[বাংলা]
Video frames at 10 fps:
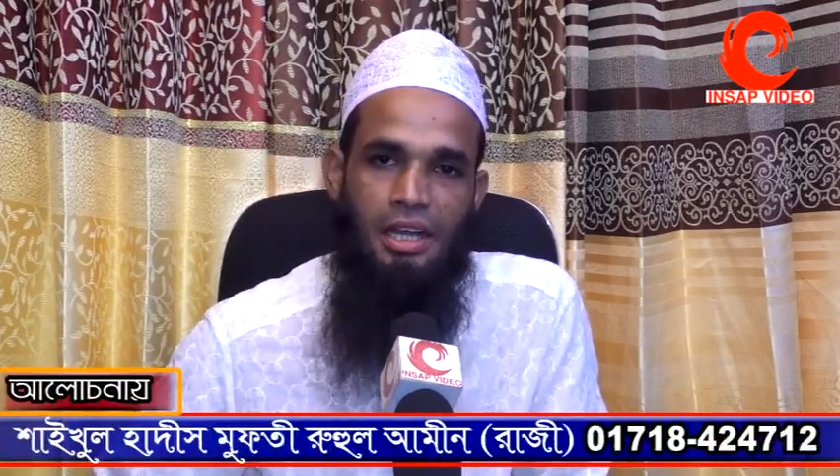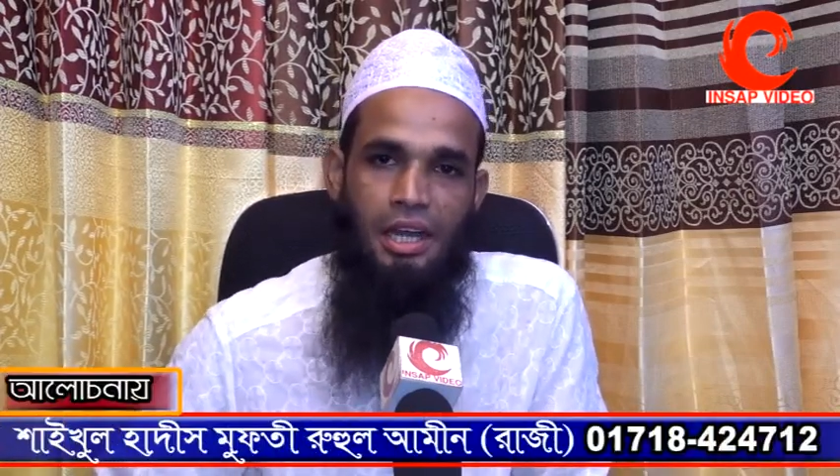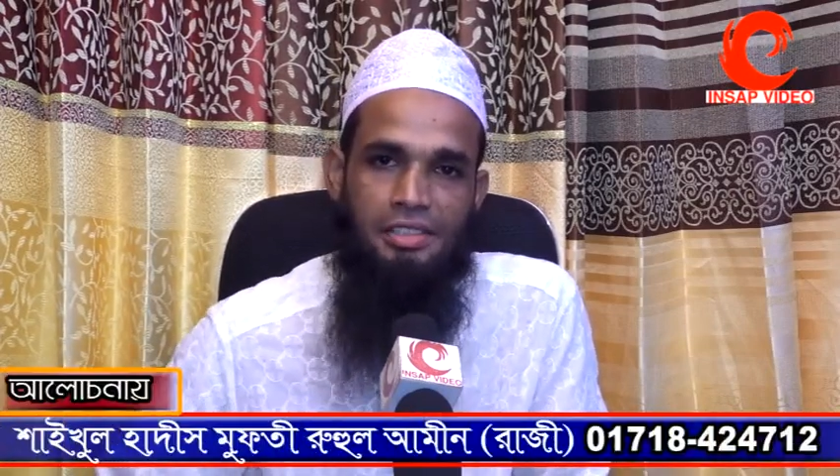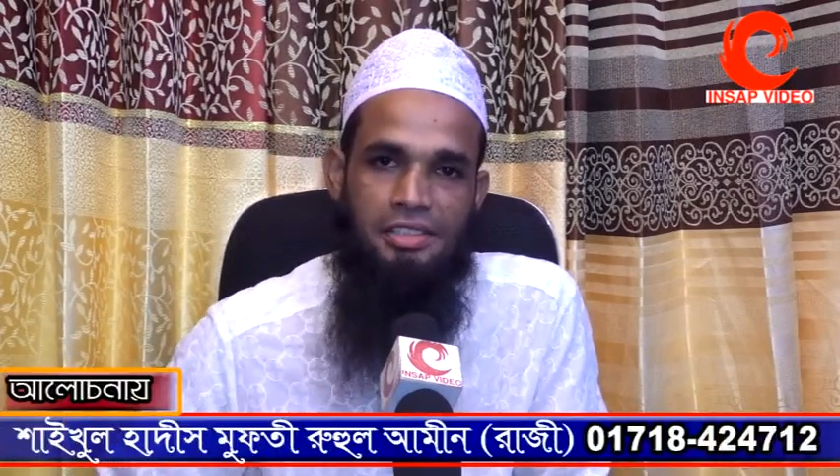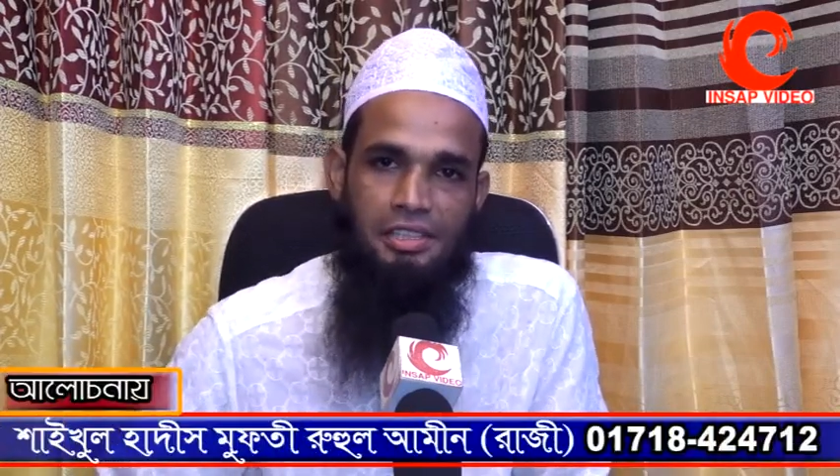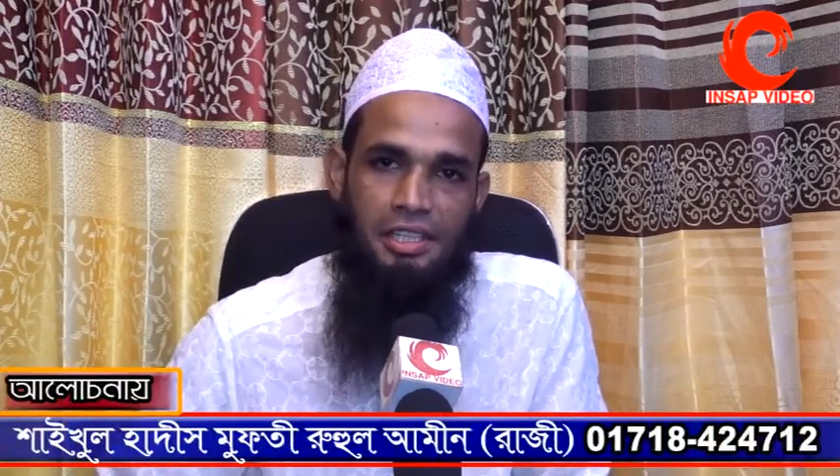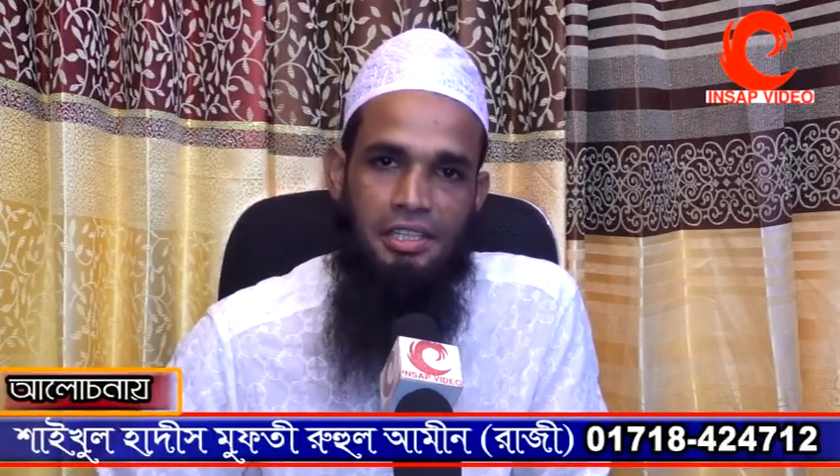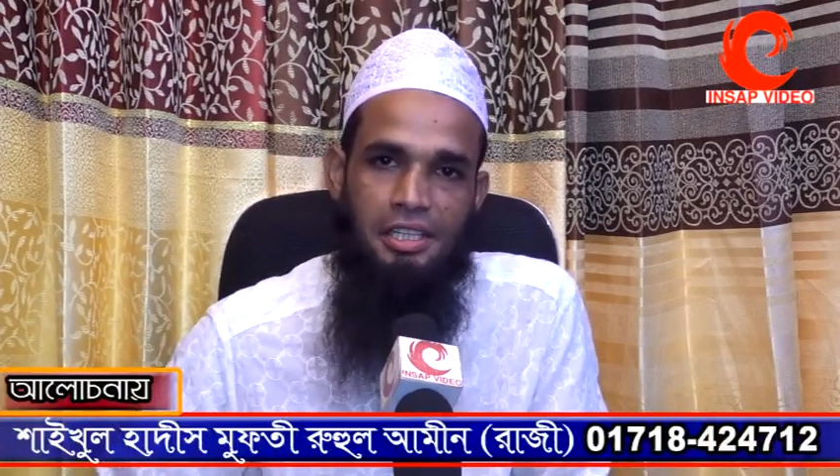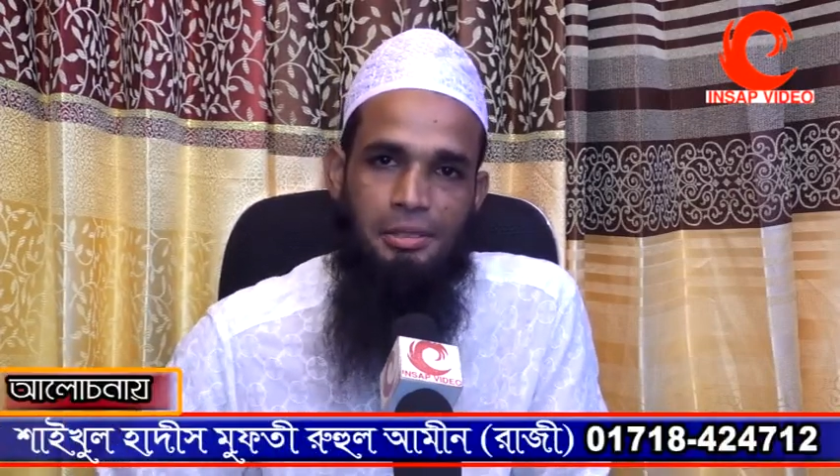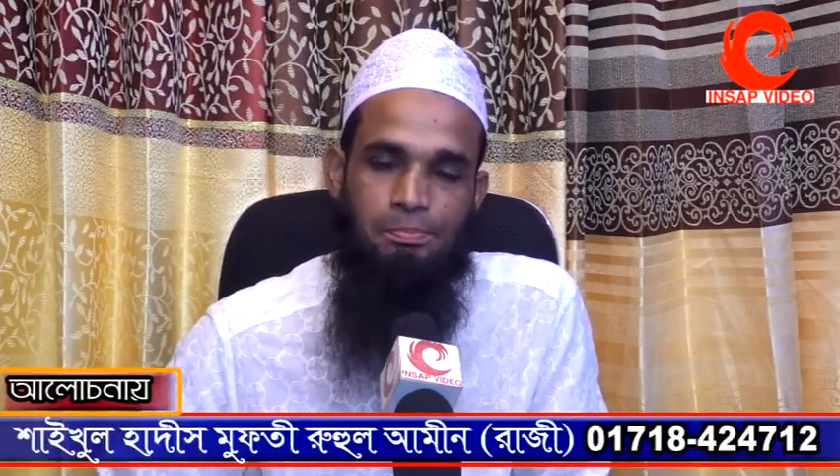আর
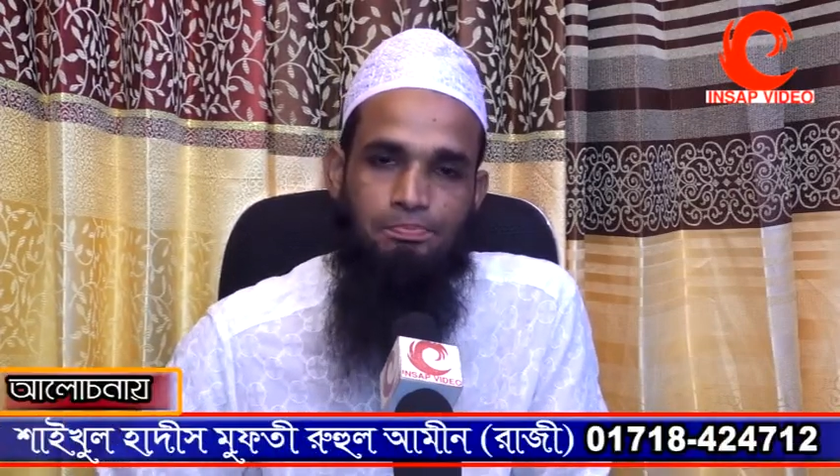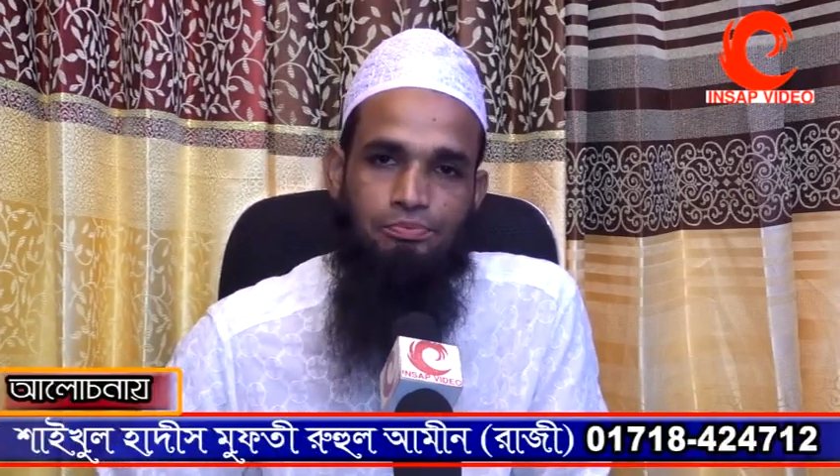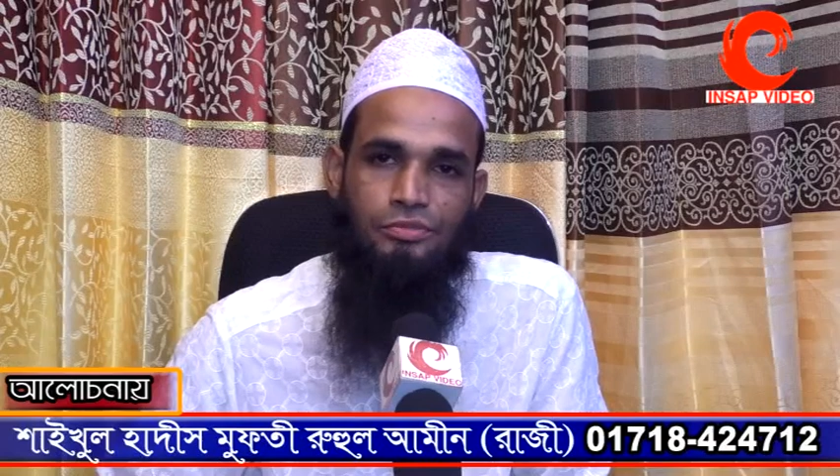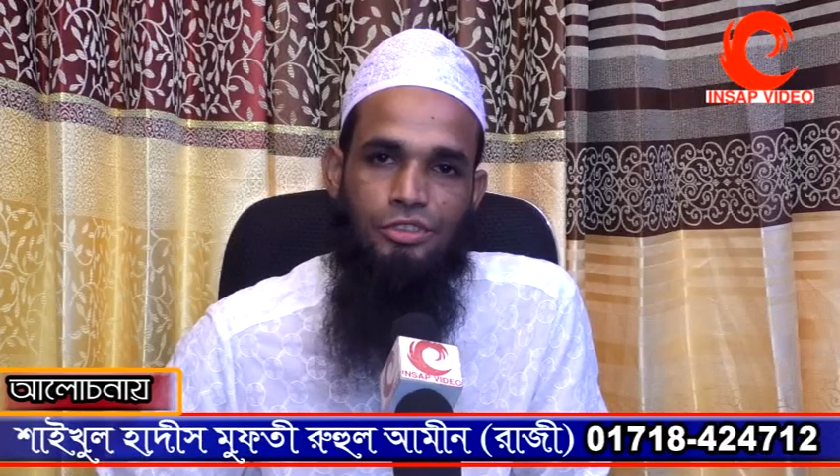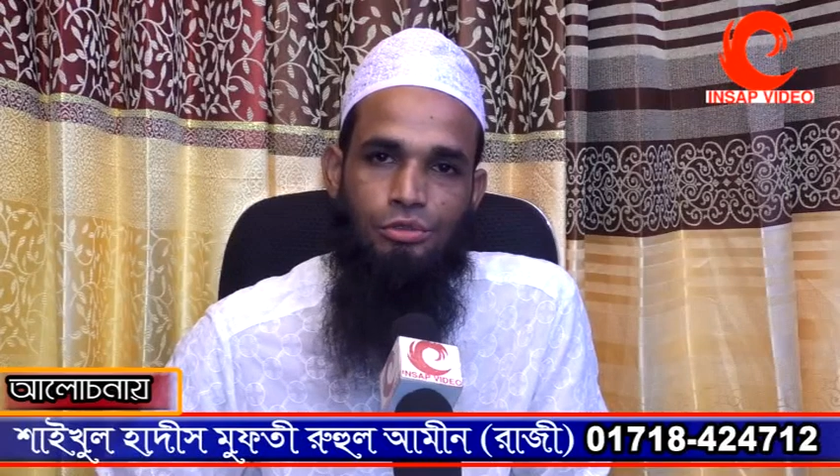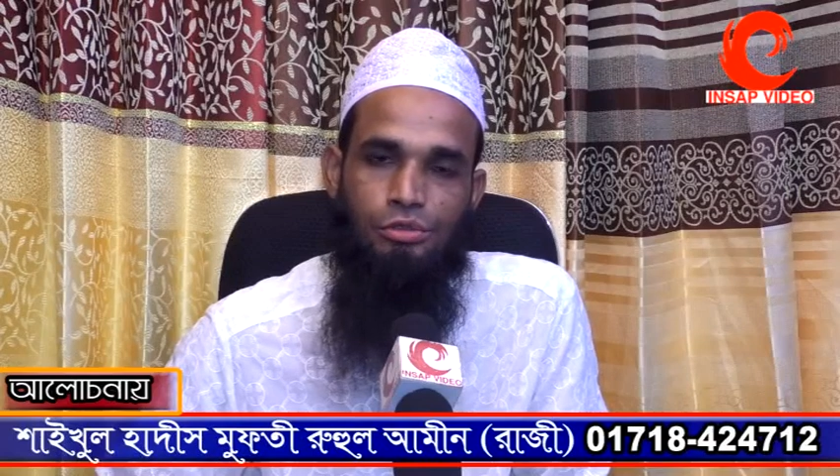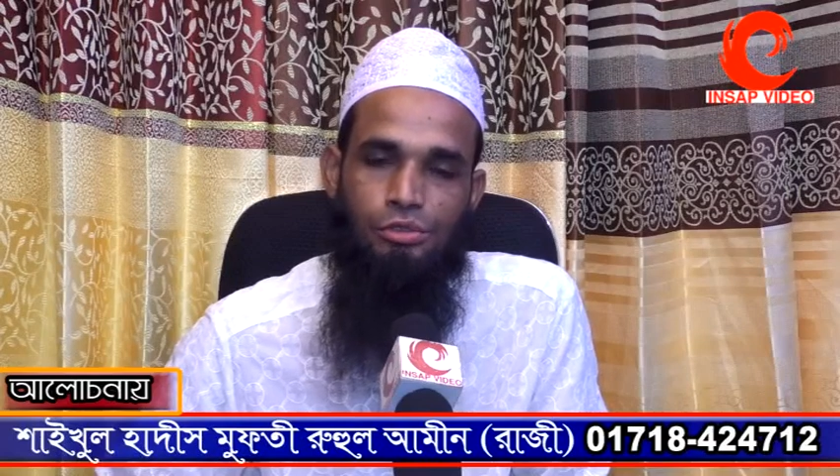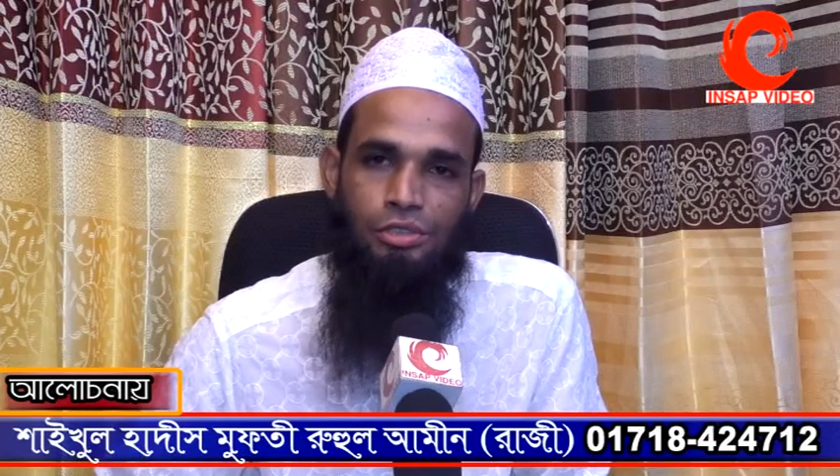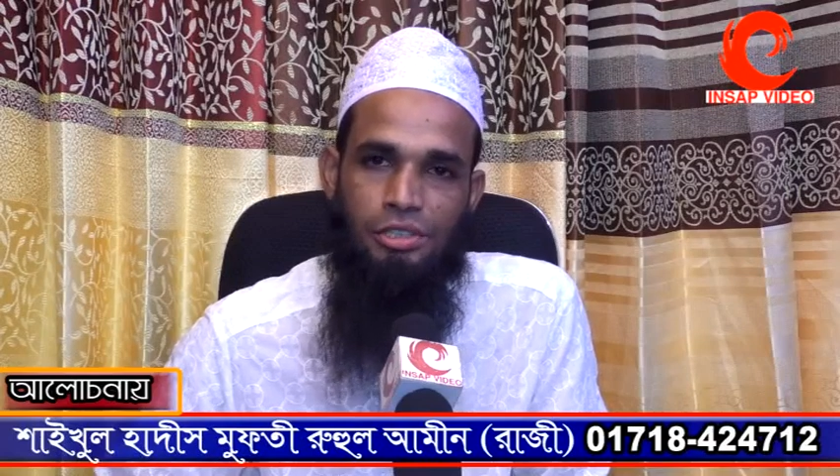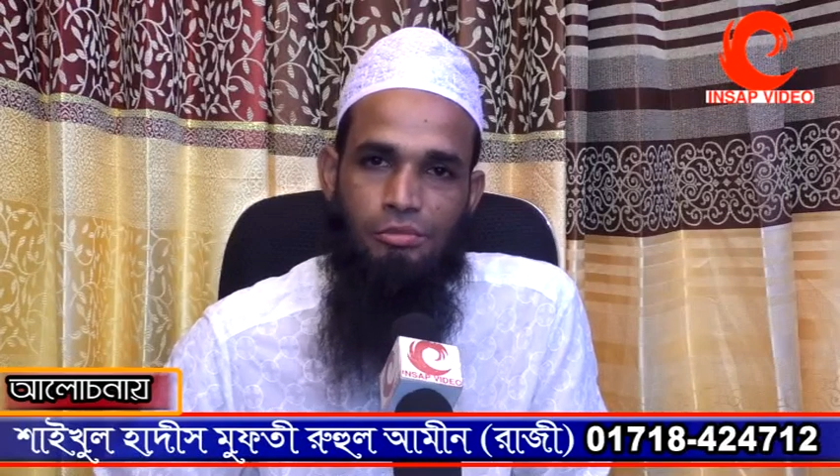যেটাকে
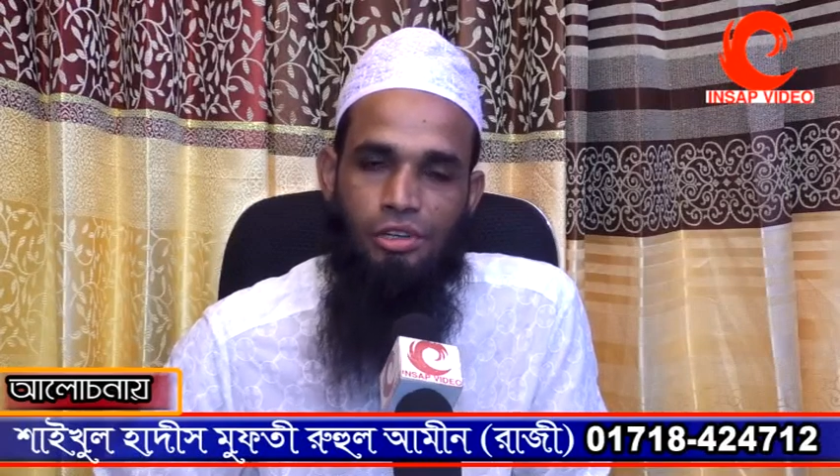সুন্নতের